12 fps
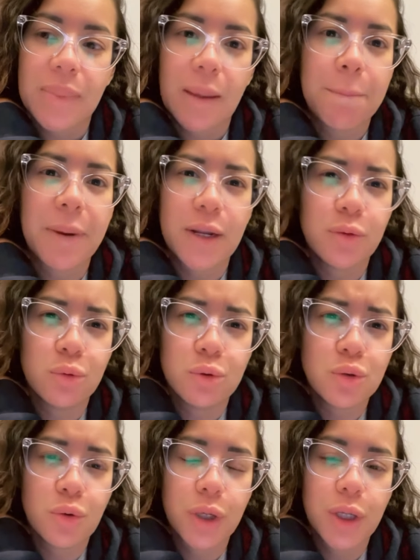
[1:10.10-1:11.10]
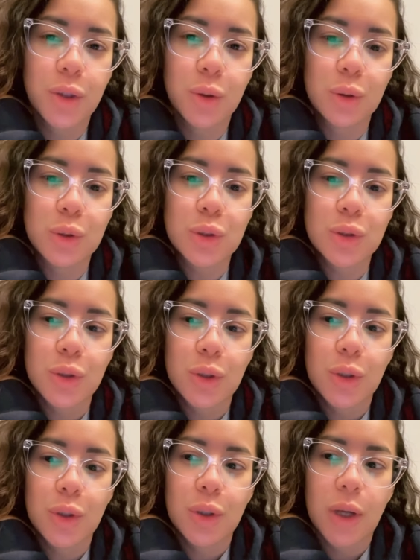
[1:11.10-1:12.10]
para tus oídos
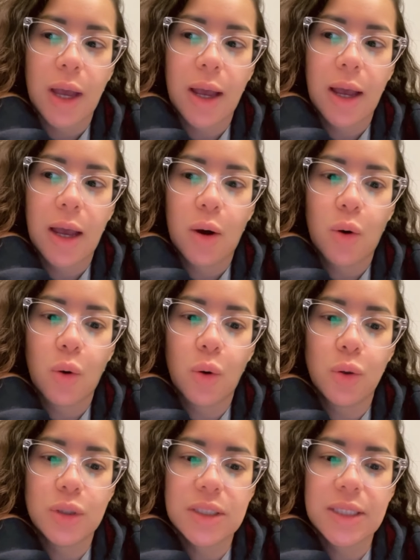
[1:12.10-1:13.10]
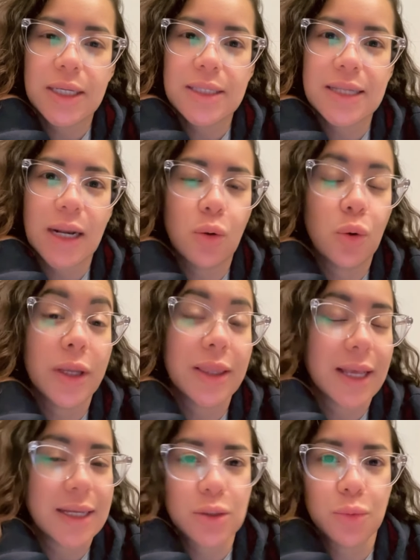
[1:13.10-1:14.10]
ah, o si es algo que
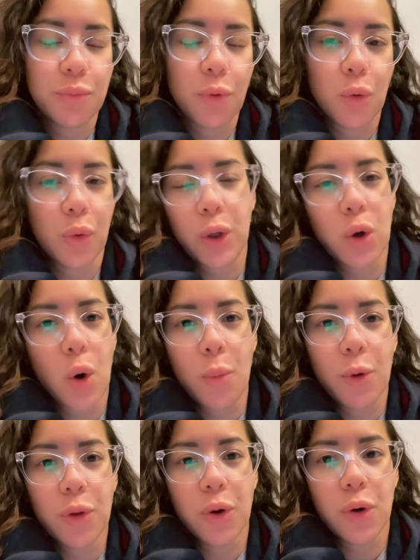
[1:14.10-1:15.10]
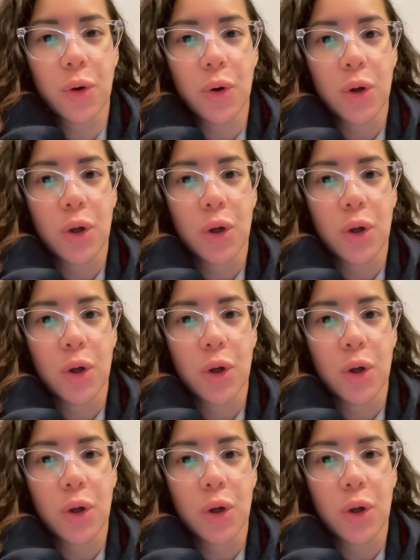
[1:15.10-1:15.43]
te hace un poco incómodo,